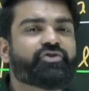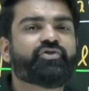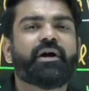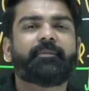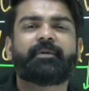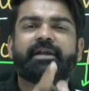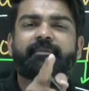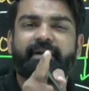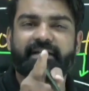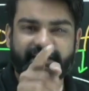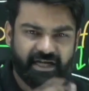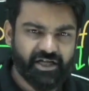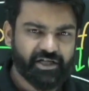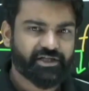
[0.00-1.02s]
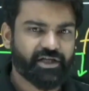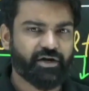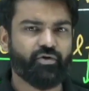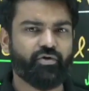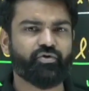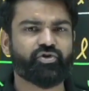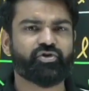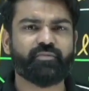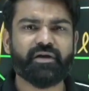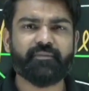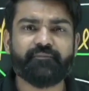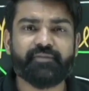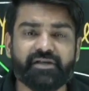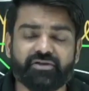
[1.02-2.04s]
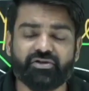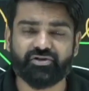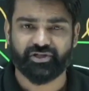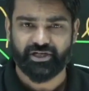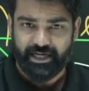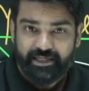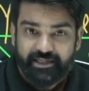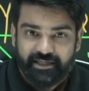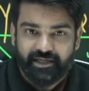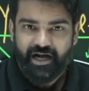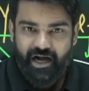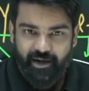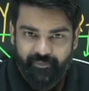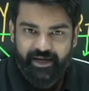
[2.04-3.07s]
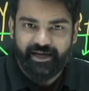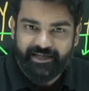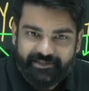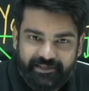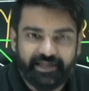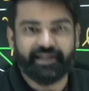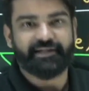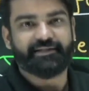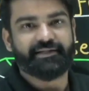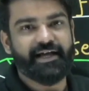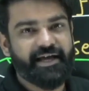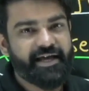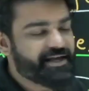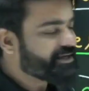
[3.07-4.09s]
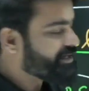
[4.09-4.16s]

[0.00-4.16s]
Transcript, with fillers: आपके लिए मजेदार सर उसमें भी तो शायद हमें ऐसा लगता है कि